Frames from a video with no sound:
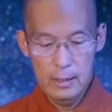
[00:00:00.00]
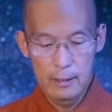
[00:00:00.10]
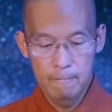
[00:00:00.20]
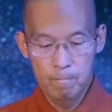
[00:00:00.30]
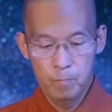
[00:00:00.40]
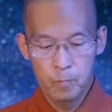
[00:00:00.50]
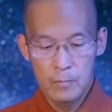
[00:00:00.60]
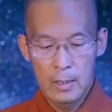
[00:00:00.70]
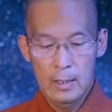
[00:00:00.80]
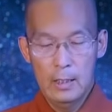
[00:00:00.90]
呢，
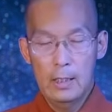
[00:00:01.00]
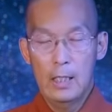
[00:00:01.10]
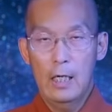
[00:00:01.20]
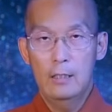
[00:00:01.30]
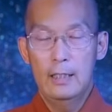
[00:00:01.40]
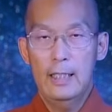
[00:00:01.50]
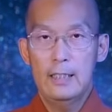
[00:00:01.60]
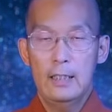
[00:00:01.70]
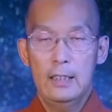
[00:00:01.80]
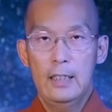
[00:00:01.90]
啊，你让
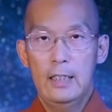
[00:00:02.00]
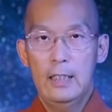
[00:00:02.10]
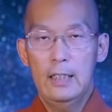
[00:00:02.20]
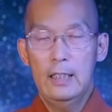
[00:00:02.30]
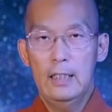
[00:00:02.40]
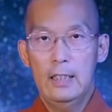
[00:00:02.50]
那个业力。